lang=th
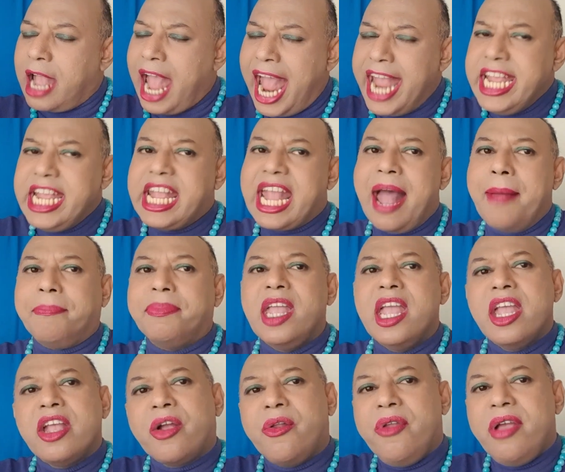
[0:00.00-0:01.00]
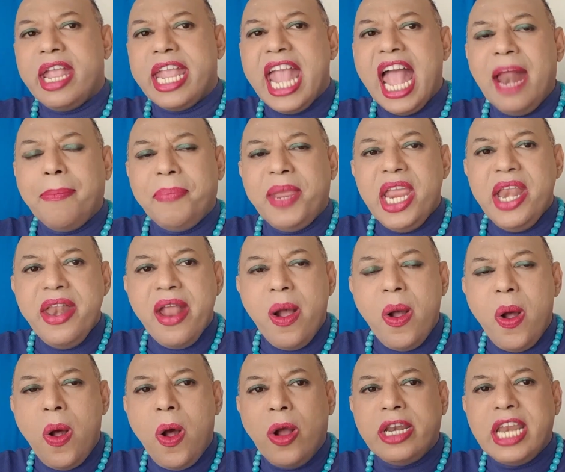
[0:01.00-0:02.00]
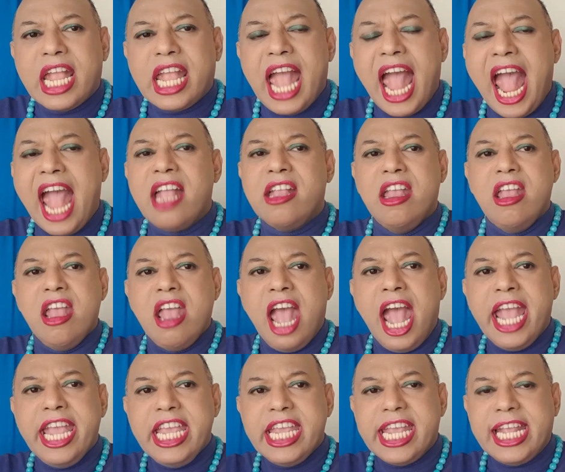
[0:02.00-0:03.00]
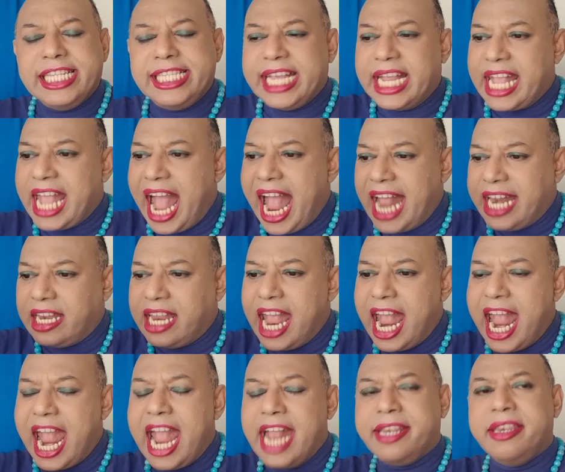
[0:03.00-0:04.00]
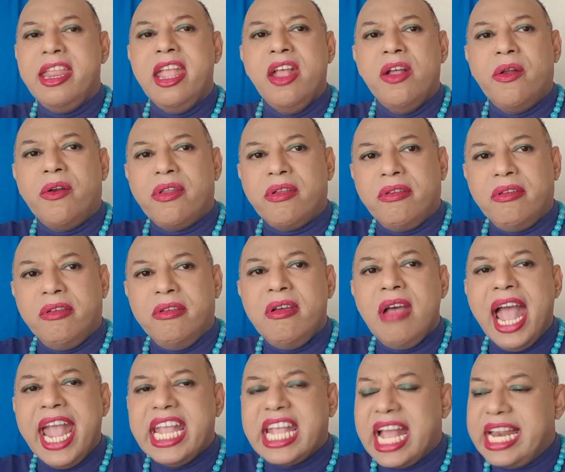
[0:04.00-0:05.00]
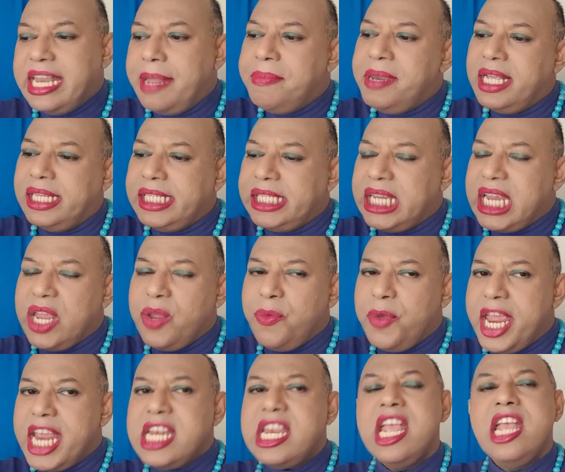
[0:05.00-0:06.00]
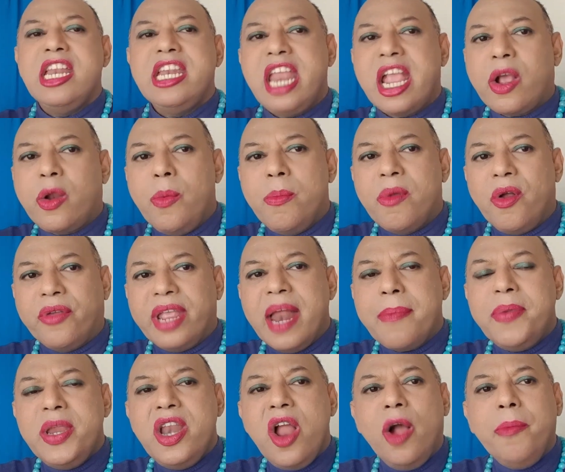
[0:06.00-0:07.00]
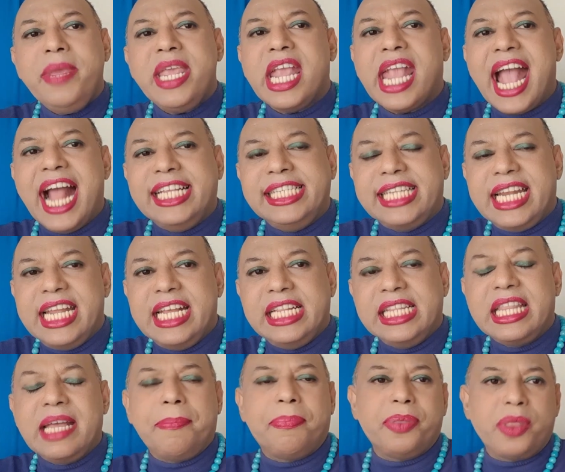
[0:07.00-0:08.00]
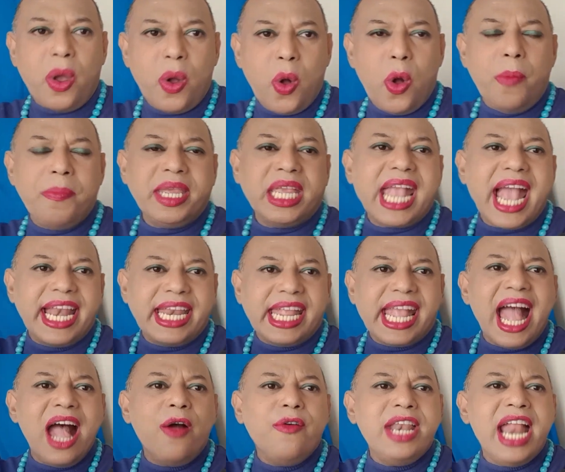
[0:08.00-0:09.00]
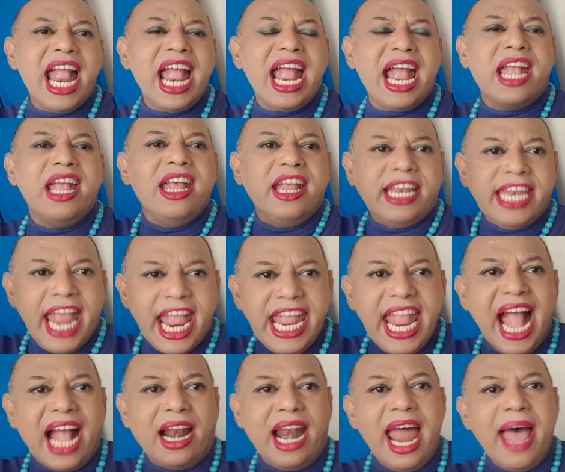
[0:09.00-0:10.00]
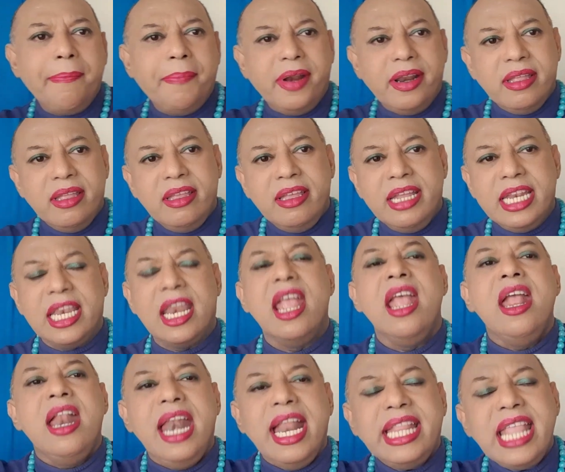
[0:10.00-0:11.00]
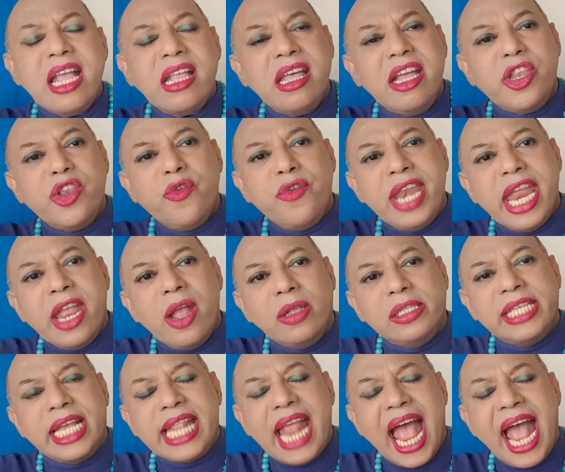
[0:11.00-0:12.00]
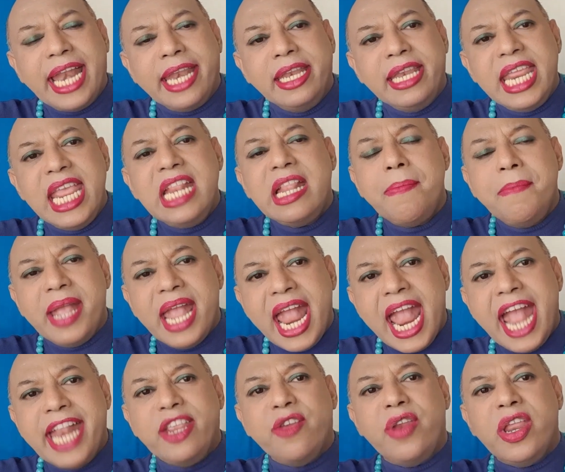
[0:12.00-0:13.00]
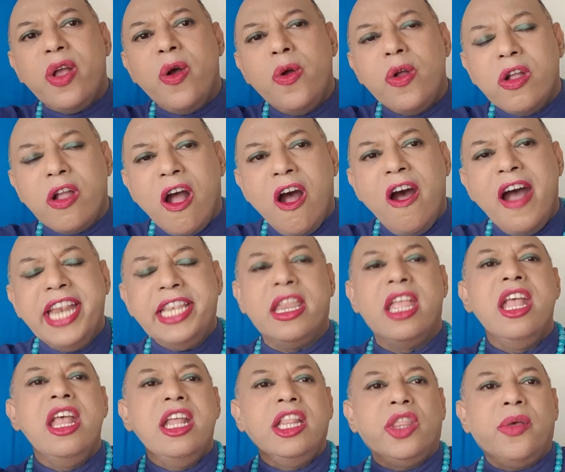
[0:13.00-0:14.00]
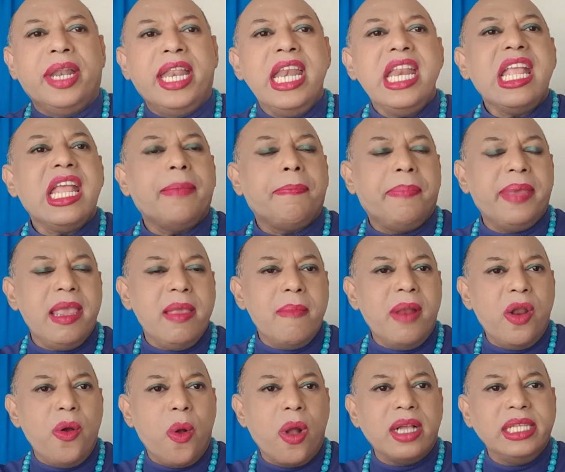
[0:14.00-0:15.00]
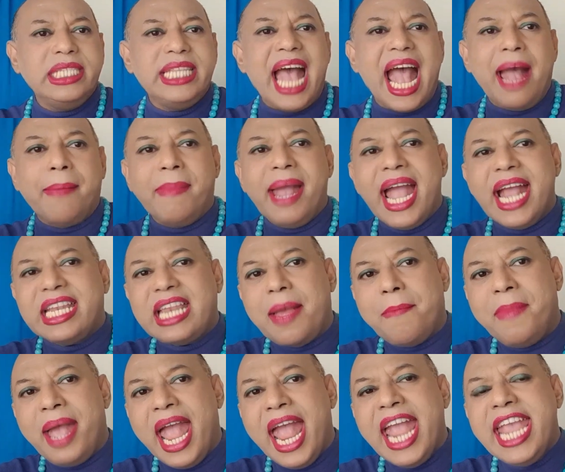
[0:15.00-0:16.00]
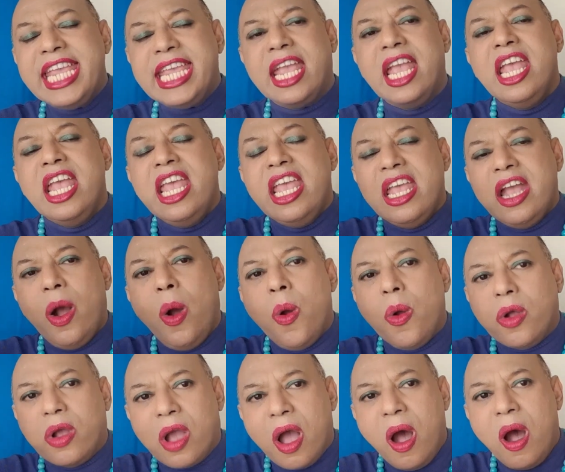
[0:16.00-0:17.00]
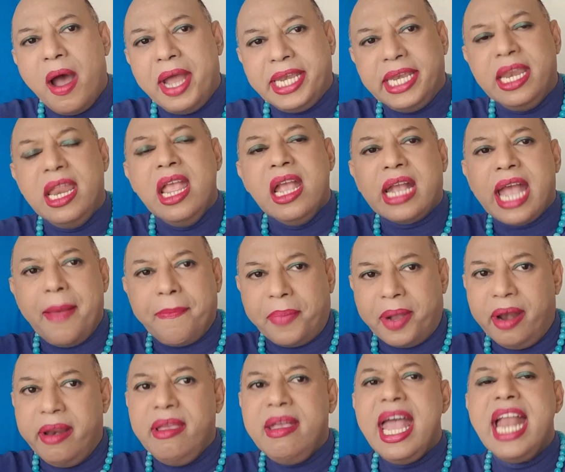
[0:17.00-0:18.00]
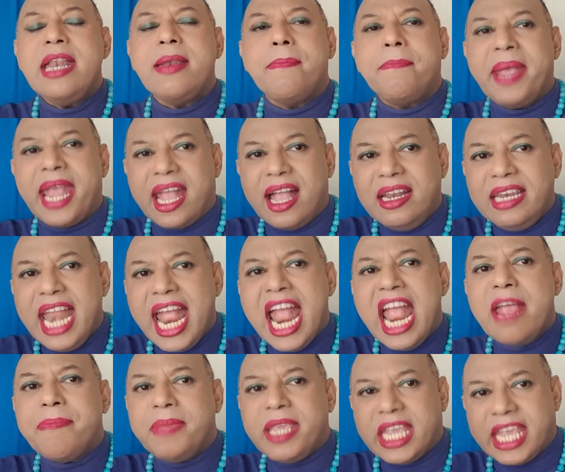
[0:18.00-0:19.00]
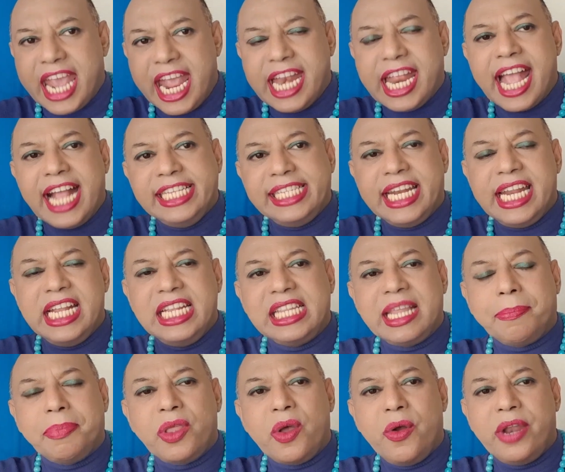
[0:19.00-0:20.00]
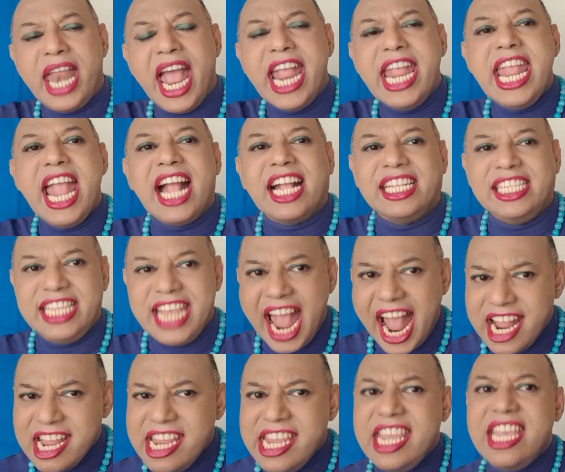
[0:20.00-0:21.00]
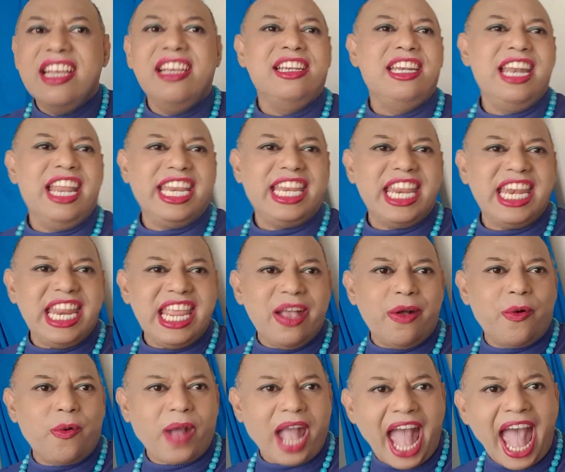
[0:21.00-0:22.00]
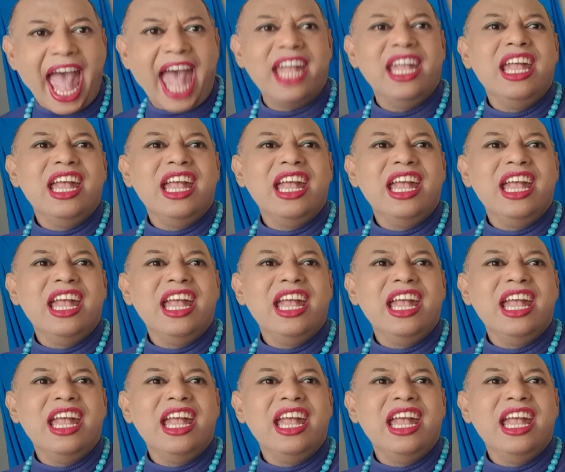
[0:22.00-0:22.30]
ให้กับเครือญาติพี่น้องนะคะให้กิจการงานหรือให้การดำเนินชีวิตในกลุ่มของญาติพี่น้องมีการเจริญเติบโตมีการก้าวหน้าได้อย่างราบรื่นและถ้าเกิดอยู่ในสถานที่ทำงานอยู่ในองค์กรตัวท่านที่เกิดปีมะโรงก็สามารถทำให้องค์กรขับเคลื่อนไปข้างหน้ามีเกณฑ์การเจริญเติบโตได้อย่างยั่งยืนเลยทีเดียวค่ะ